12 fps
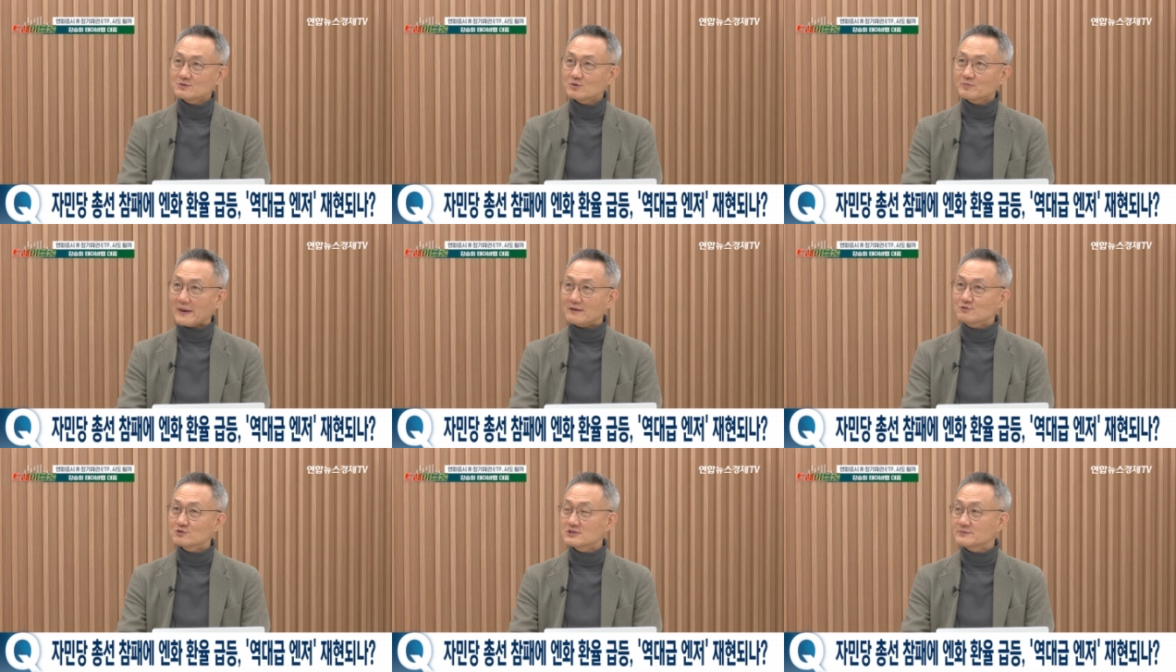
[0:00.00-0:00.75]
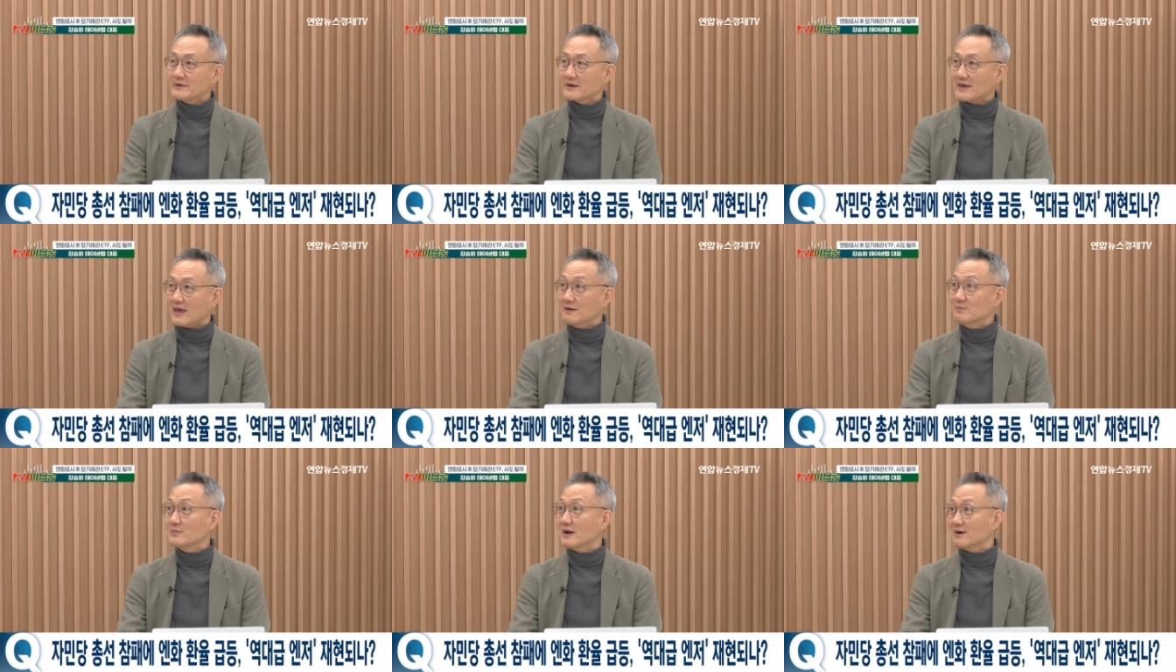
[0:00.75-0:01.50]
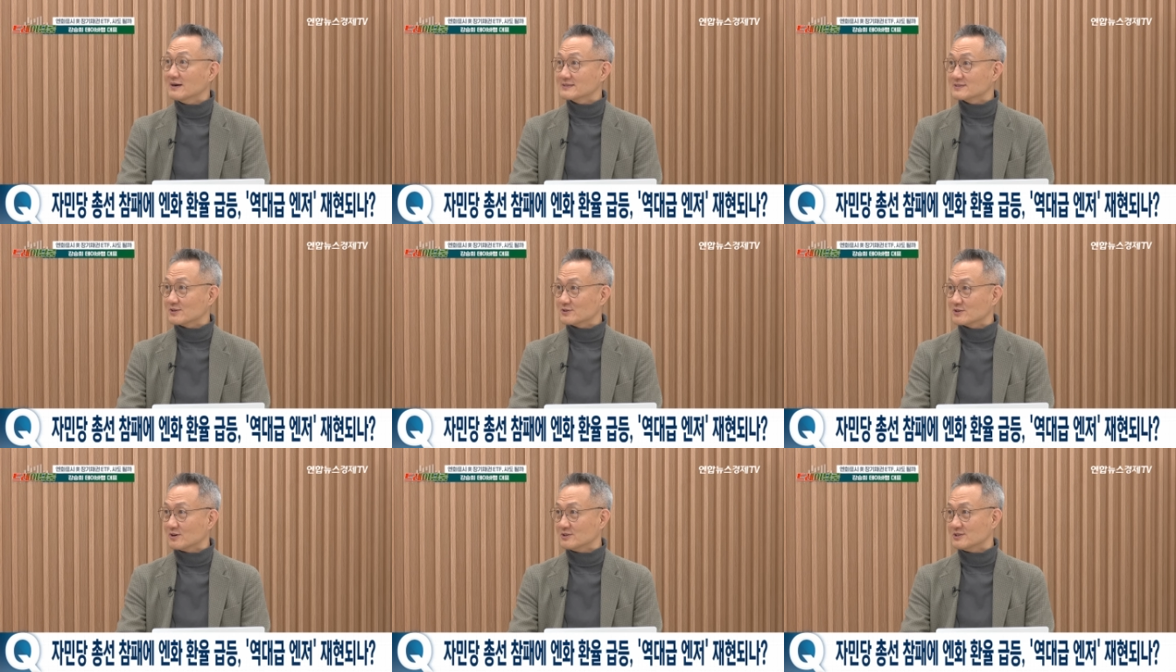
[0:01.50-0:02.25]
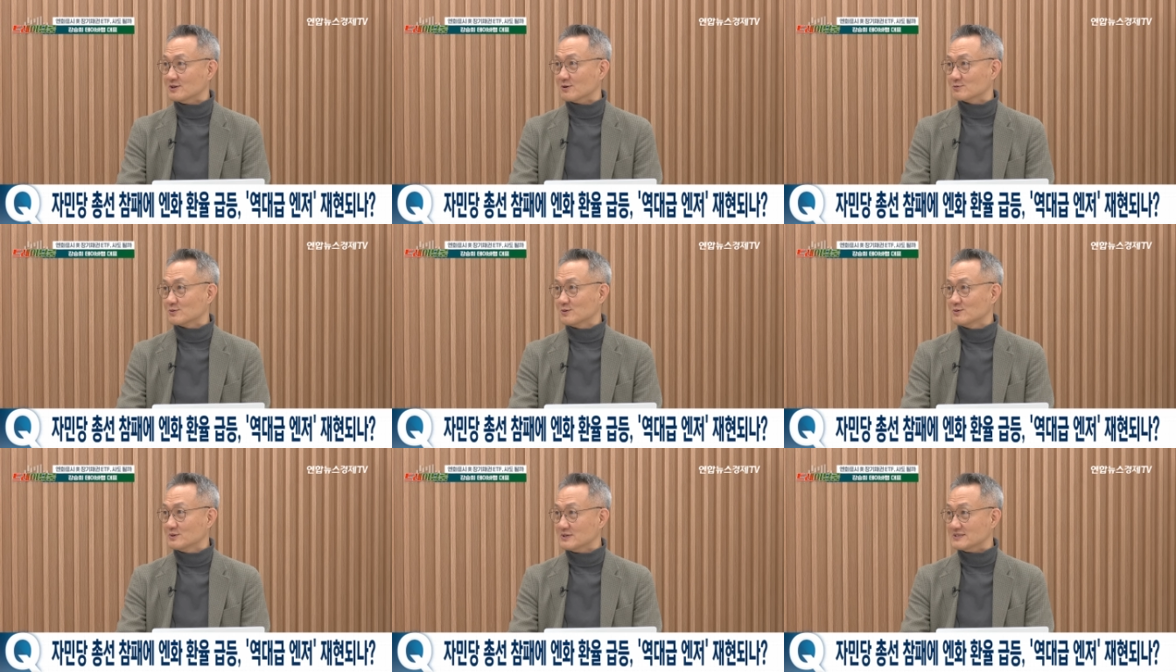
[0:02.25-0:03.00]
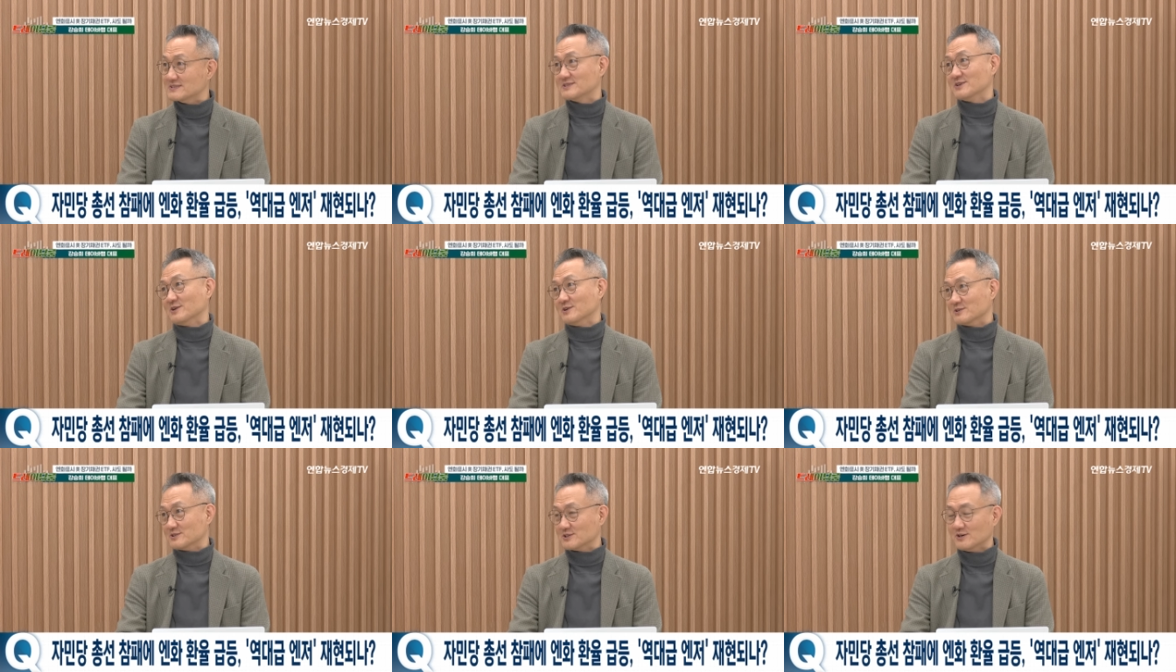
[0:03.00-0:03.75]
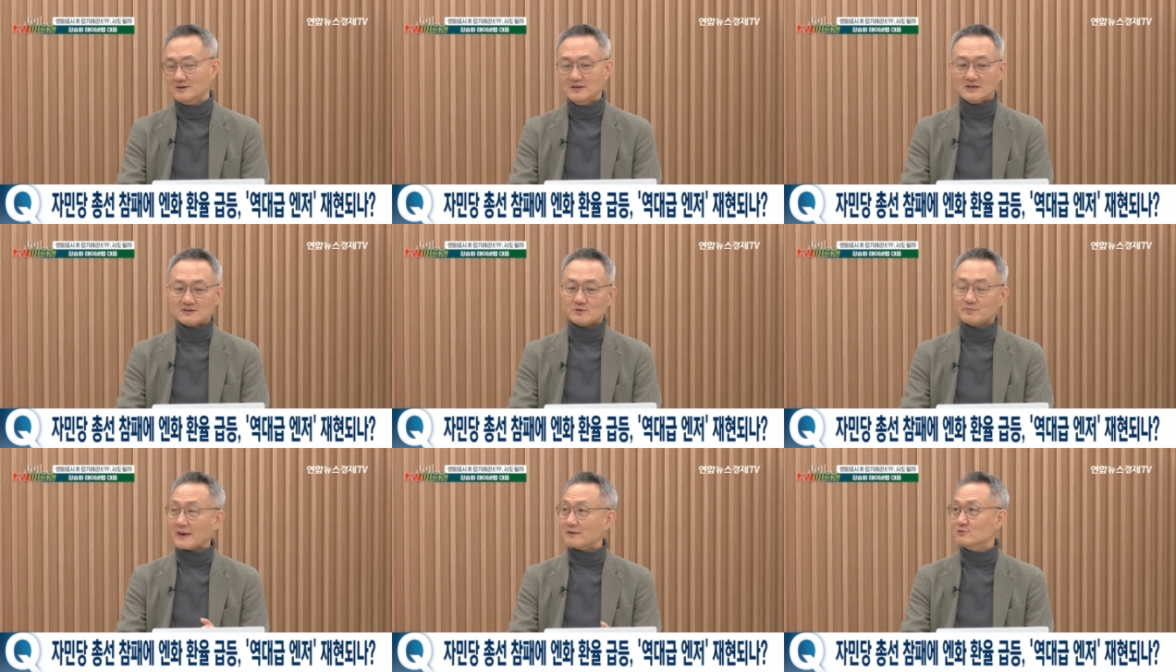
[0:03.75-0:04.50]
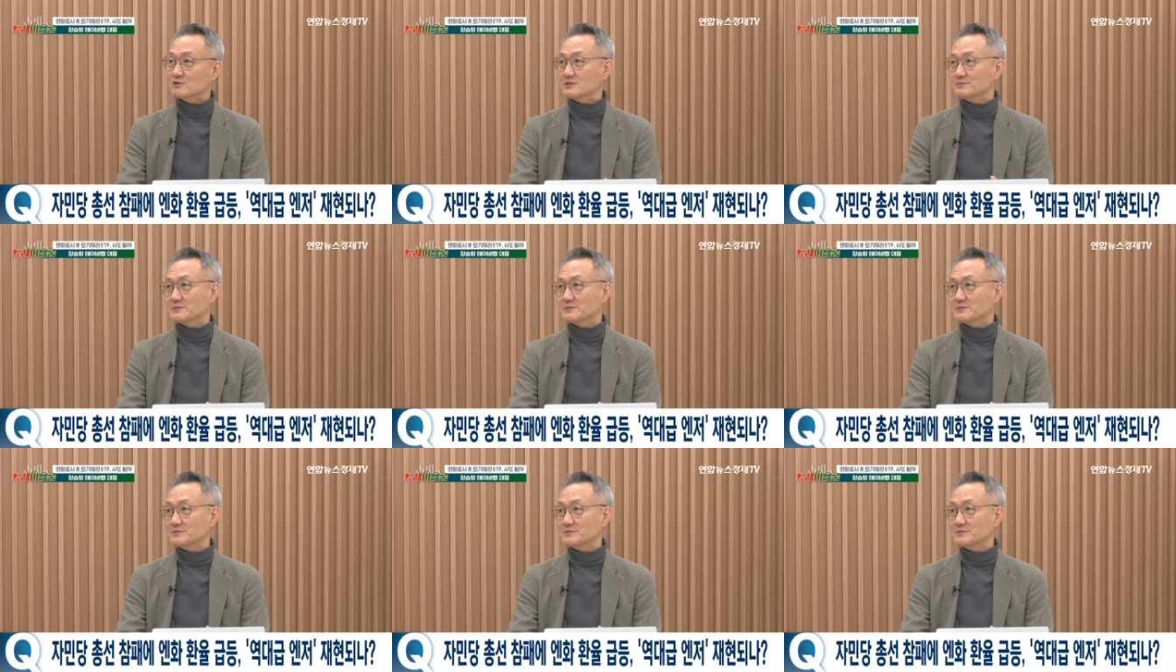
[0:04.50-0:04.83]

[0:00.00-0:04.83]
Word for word: 또 160에 개입 나왔었던 기억도 있어요. 그렇죠? 음. 그리고 160